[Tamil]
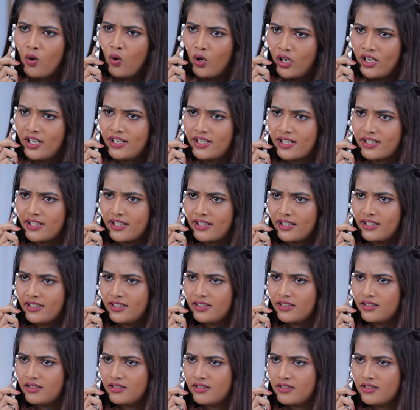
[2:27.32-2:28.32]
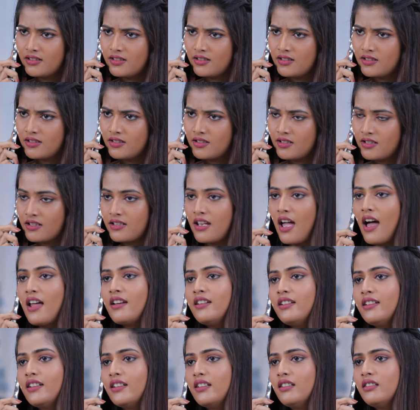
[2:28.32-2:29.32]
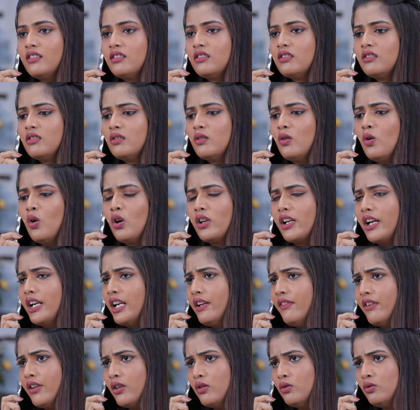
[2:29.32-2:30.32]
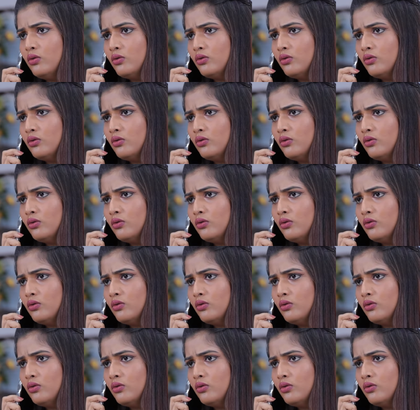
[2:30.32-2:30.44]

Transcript: என்ன உளறிட்டு இருக்கீங்க யார் நீங்க உங்களுக்கு என்ன